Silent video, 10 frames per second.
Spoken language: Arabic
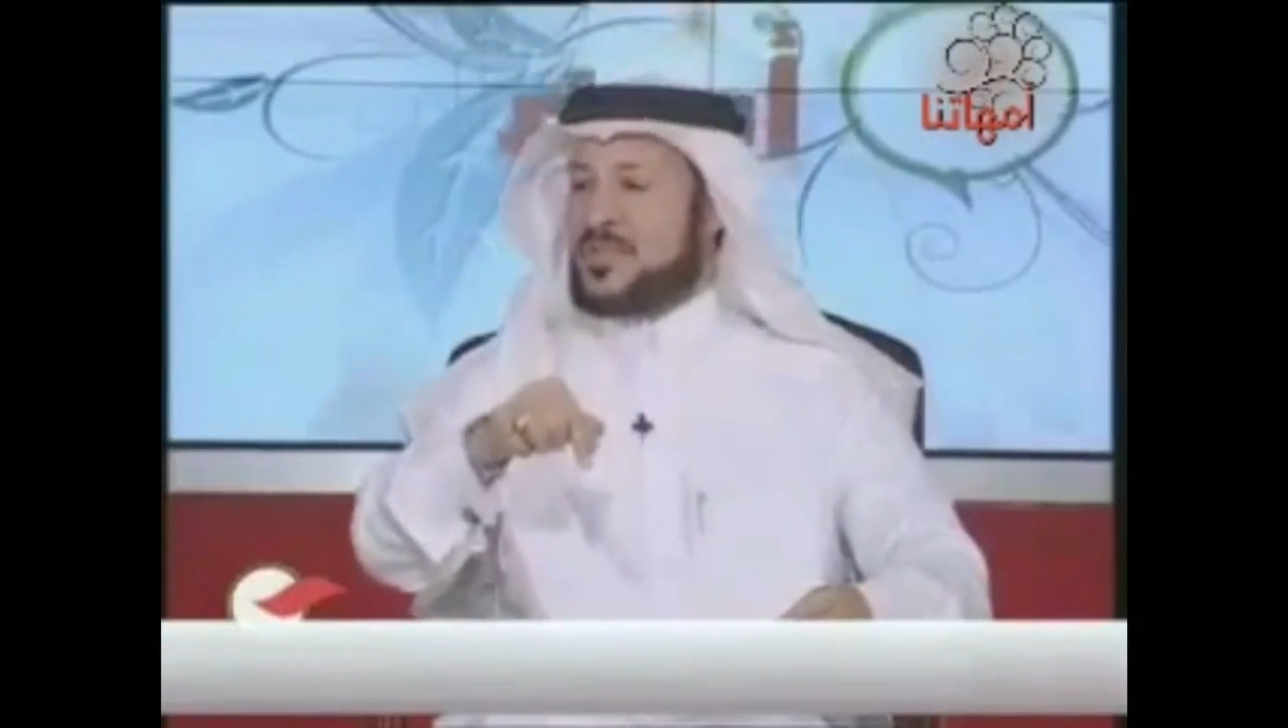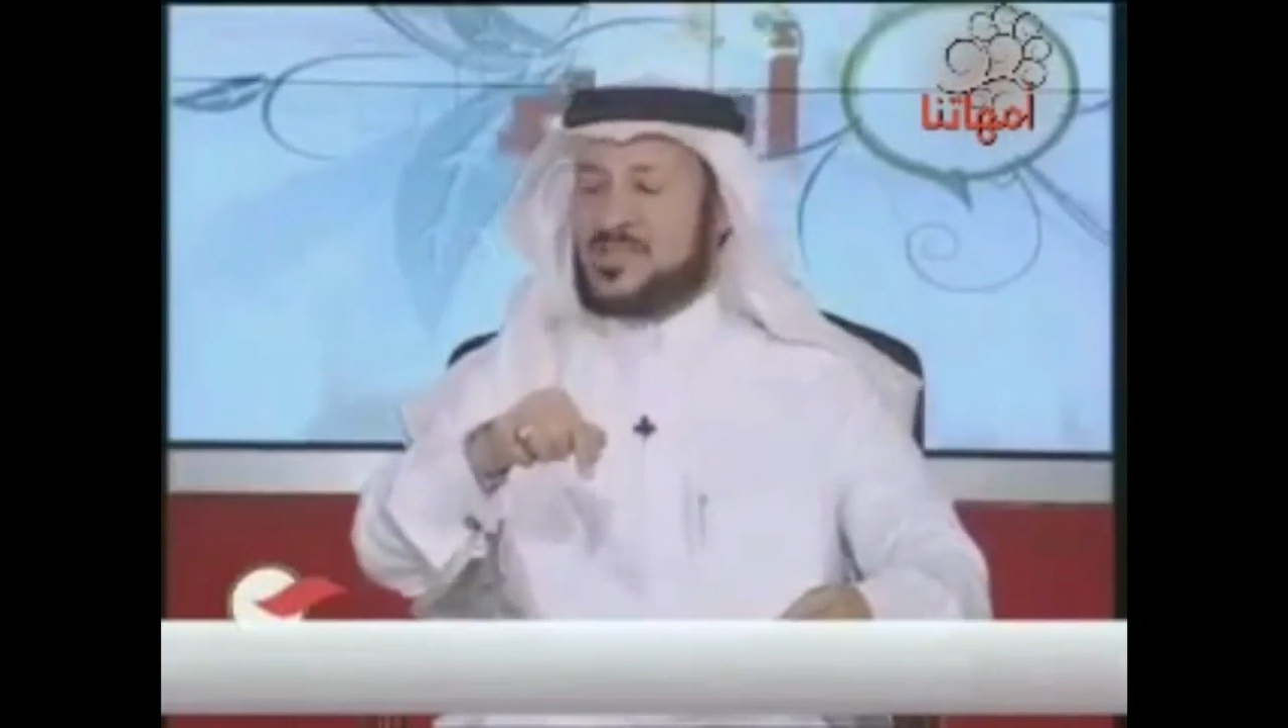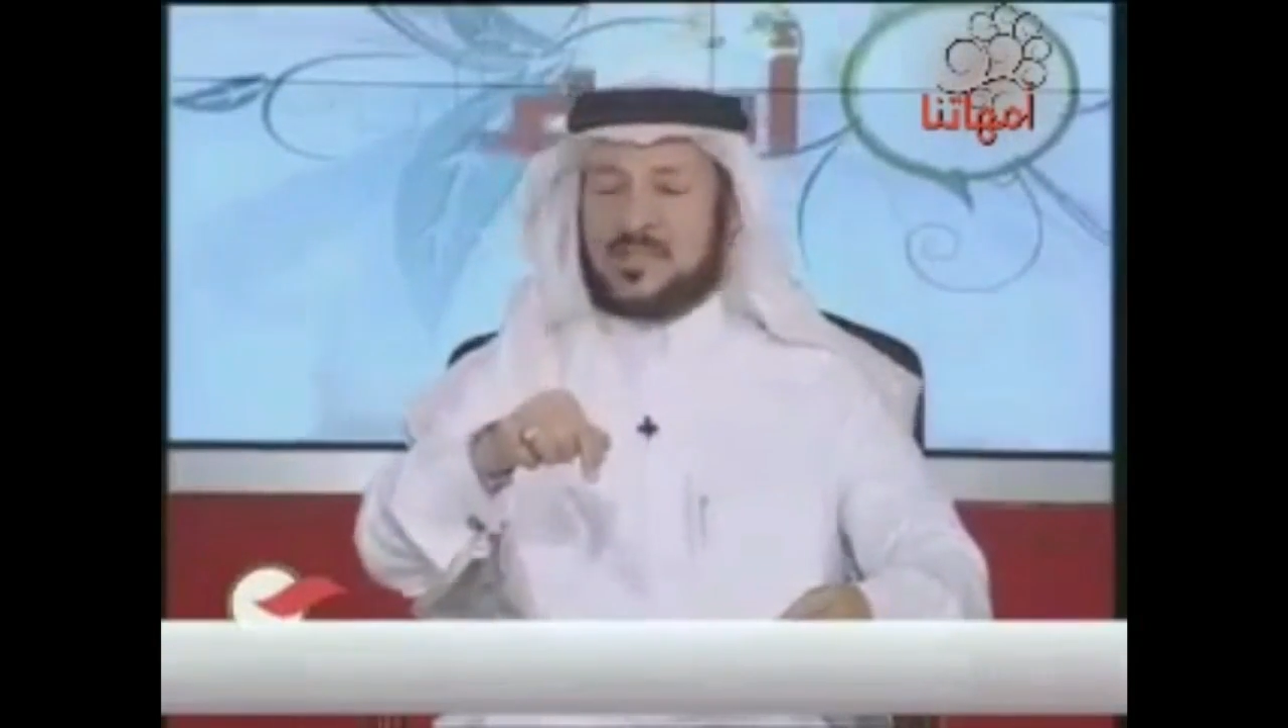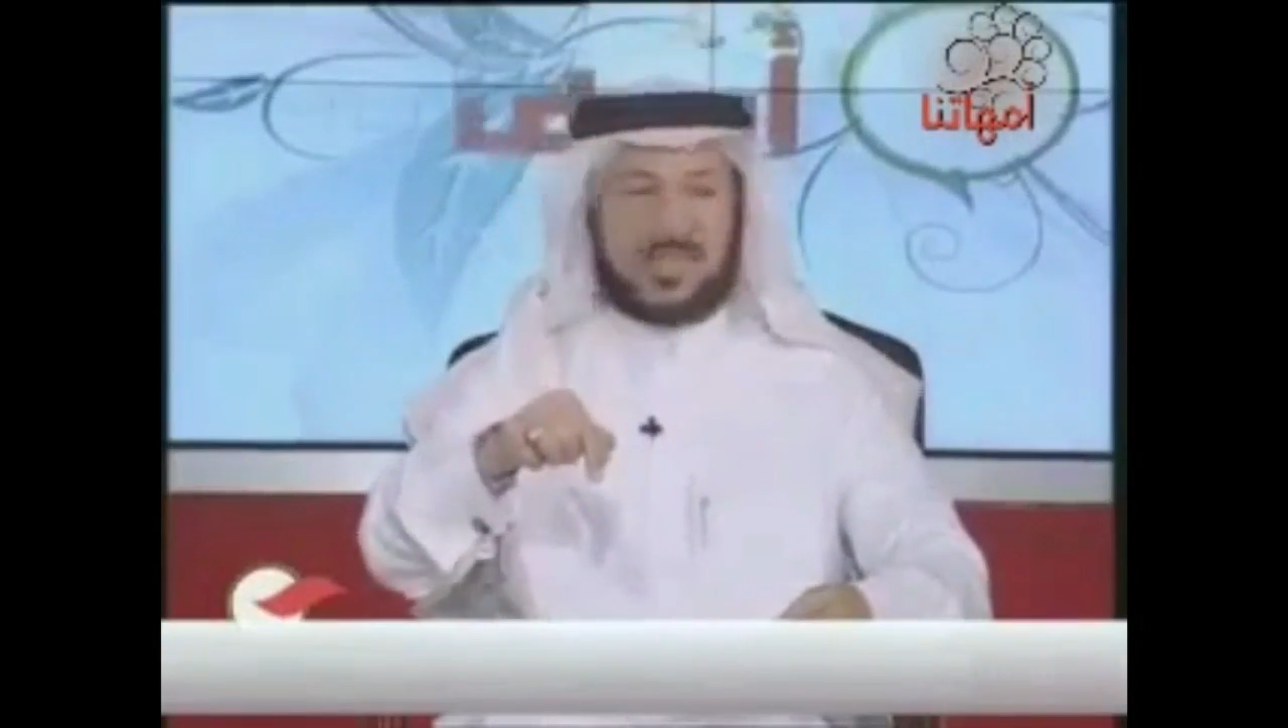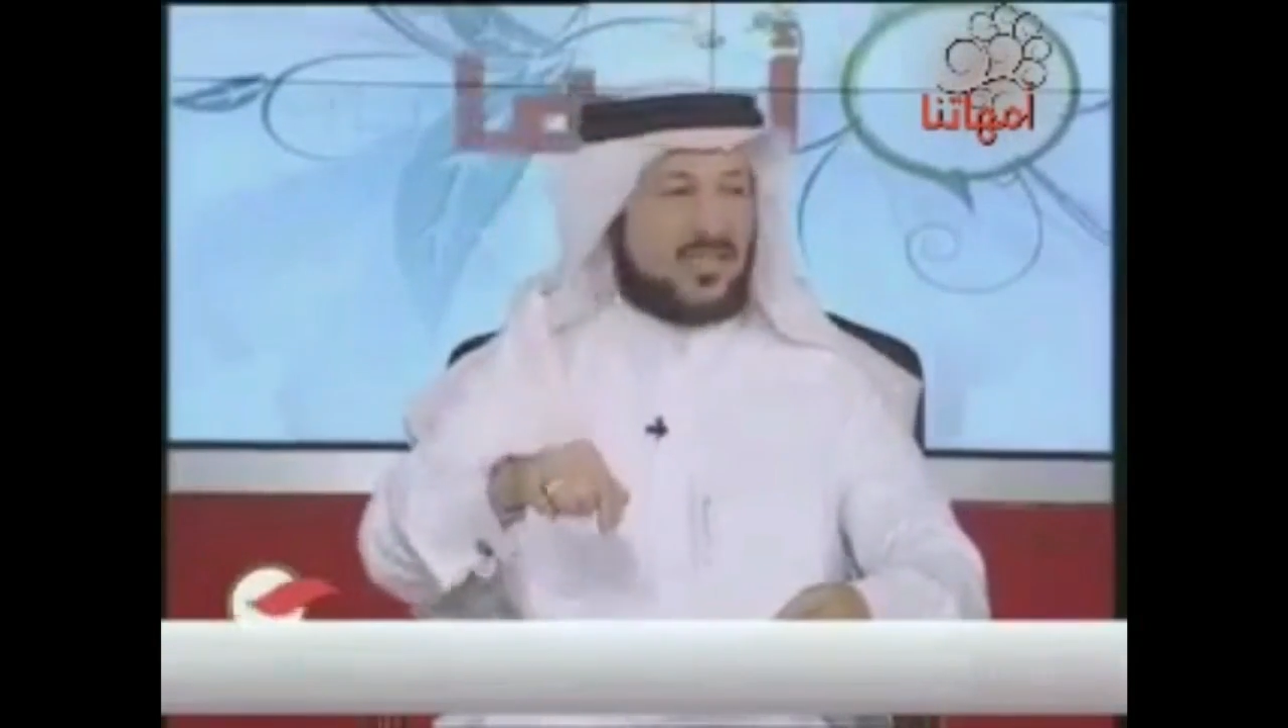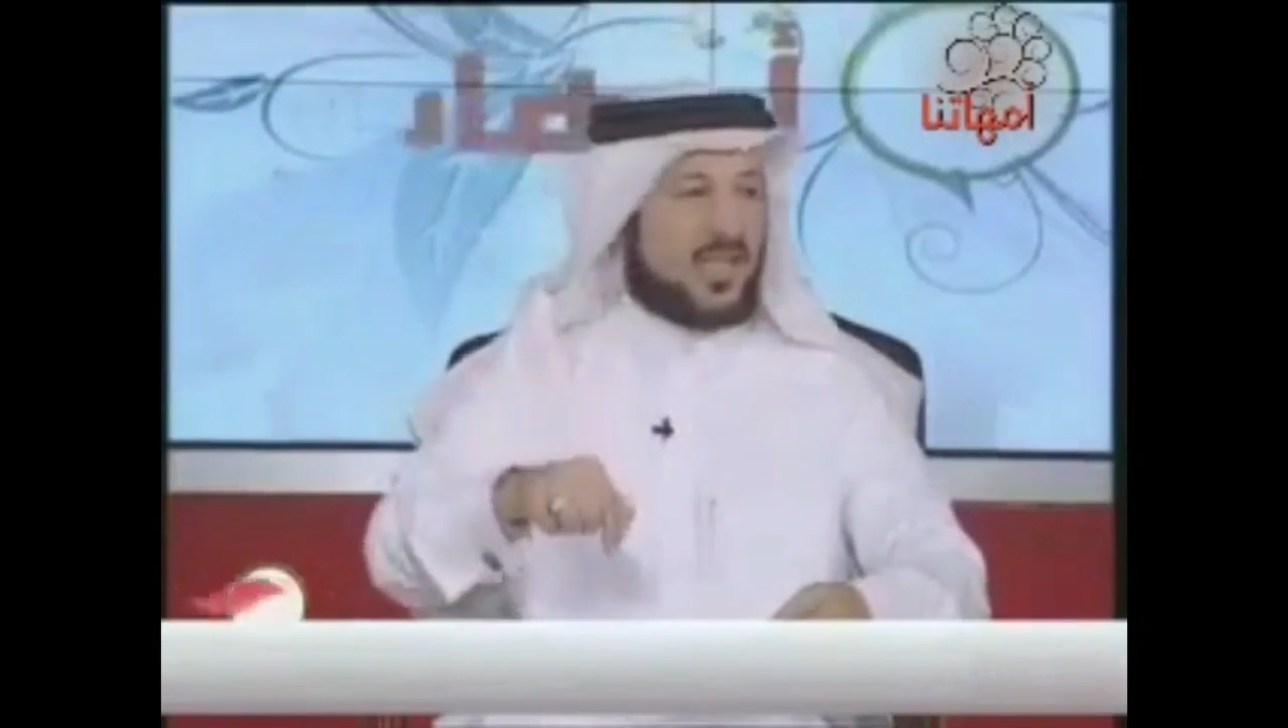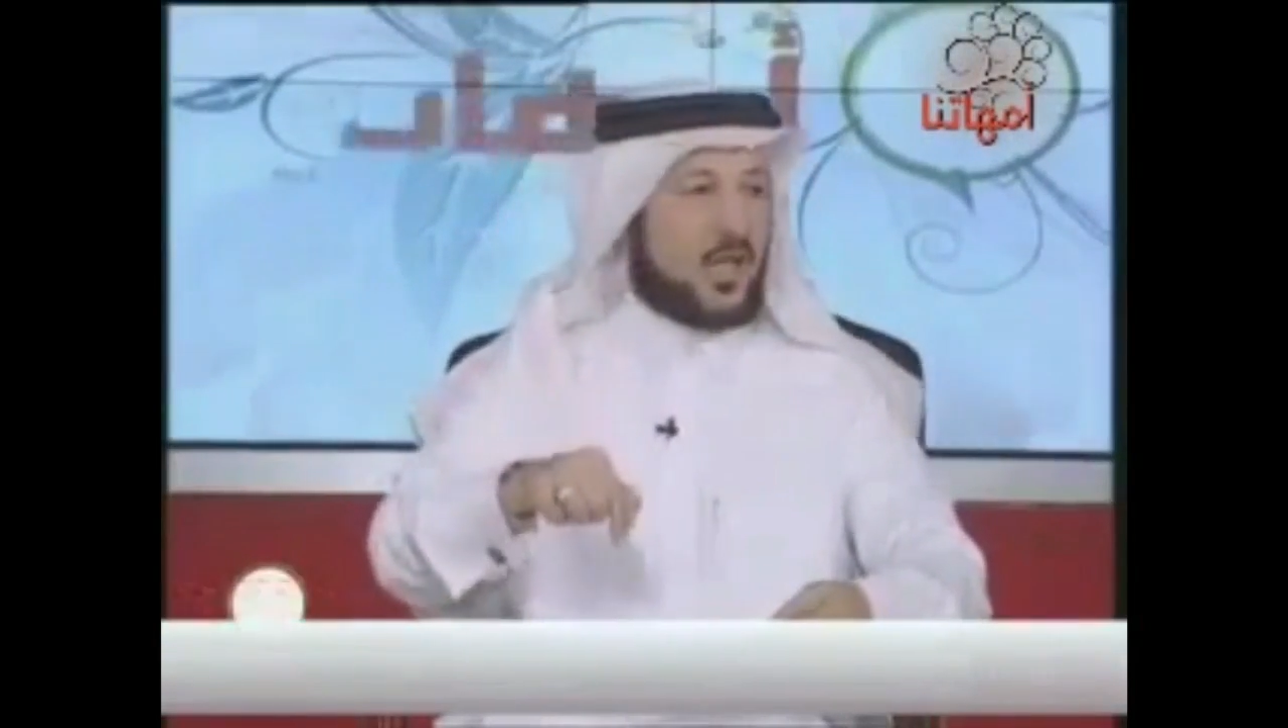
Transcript: الحجاب